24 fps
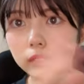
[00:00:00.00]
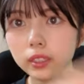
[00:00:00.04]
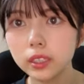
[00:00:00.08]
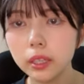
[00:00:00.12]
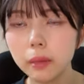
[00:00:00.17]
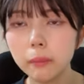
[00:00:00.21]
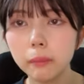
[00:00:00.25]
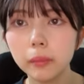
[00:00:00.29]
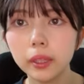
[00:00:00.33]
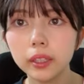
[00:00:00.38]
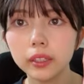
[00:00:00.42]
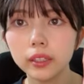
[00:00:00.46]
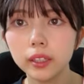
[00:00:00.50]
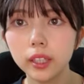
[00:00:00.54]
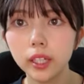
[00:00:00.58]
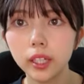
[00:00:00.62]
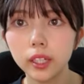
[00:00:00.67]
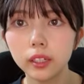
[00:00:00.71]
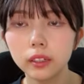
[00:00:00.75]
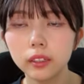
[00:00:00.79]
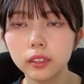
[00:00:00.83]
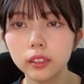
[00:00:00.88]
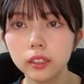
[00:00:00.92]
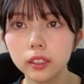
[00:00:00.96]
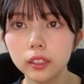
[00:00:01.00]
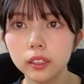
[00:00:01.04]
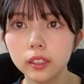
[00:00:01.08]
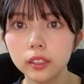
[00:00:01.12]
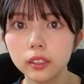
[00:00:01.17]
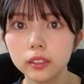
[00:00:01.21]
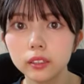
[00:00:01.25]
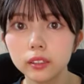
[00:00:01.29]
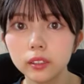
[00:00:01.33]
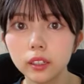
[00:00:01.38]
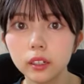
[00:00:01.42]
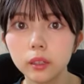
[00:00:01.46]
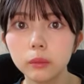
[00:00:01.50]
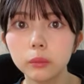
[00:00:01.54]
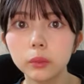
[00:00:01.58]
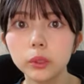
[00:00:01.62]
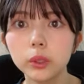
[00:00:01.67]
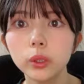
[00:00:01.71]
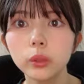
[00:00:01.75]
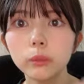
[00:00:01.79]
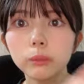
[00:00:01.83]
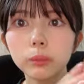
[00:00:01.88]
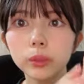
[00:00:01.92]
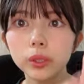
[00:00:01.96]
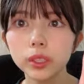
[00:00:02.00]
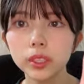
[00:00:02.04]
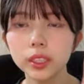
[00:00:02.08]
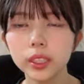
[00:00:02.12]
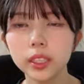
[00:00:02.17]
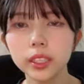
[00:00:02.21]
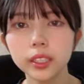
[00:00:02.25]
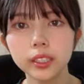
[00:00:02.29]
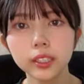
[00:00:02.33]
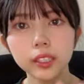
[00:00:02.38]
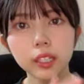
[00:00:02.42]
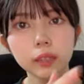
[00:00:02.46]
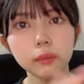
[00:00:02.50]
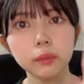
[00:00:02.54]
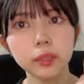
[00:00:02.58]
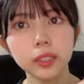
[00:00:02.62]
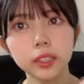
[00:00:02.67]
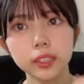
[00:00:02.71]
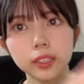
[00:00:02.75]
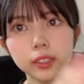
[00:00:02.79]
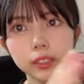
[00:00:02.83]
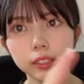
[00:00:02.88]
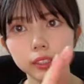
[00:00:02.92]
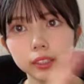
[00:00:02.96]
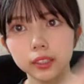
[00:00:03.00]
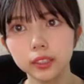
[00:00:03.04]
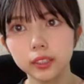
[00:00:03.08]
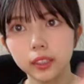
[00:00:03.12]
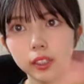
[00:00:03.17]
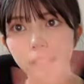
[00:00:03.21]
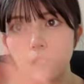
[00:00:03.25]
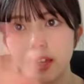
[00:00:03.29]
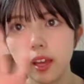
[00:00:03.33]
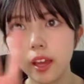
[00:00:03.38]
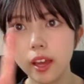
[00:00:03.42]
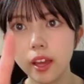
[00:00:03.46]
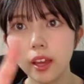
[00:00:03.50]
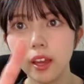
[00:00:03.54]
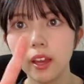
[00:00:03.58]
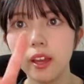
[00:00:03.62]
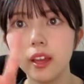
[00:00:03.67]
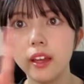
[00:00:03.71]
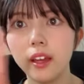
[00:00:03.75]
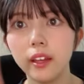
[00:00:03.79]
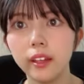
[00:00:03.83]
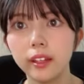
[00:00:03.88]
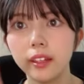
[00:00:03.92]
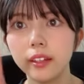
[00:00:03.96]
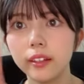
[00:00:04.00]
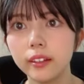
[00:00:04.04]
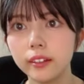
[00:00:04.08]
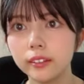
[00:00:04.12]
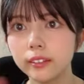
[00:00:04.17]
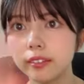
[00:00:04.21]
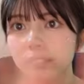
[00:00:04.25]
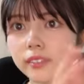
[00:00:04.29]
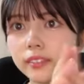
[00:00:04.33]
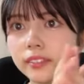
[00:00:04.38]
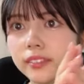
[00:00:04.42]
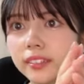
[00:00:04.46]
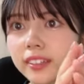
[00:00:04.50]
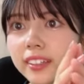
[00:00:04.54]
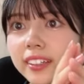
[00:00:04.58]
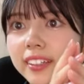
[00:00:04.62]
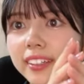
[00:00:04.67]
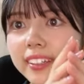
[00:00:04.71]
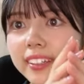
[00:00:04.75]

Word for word: 3番手だからもう4ポジできちゃいますイエー